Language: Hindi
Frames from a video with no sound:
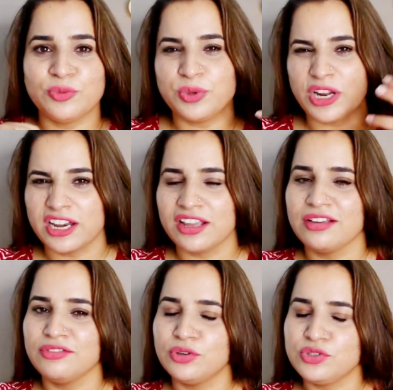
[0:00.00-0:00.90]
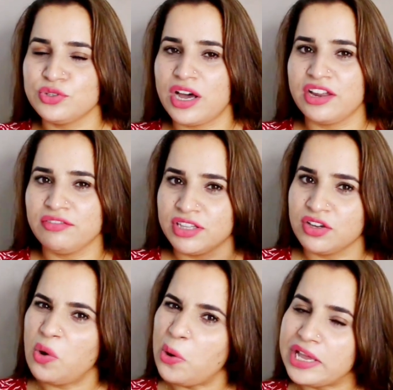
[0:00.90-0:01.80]
वो पुराने वो जो
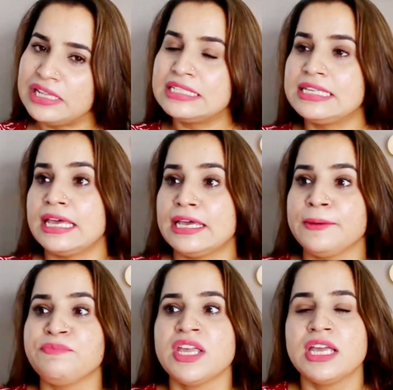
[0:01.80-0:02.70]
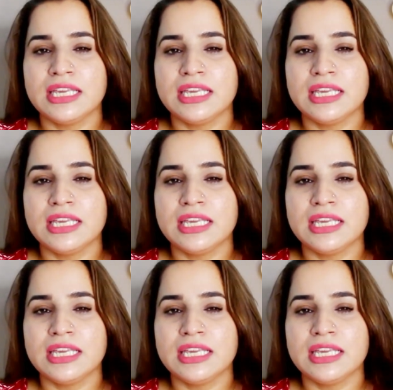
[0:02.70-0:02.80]
आयुर्वेदिक ऑयल्स हैं